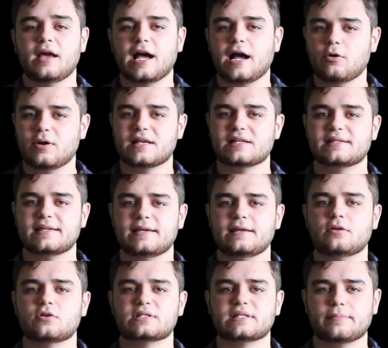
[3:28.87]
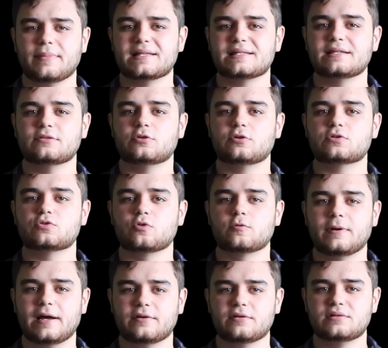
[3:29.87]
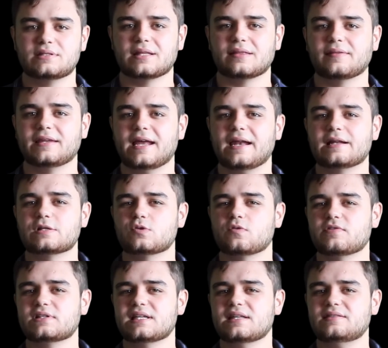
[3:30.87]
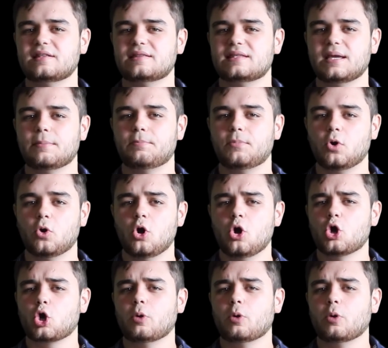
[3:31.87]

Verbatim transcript: Aún así, los demás centros urbanos tendrían el suficiente tiempo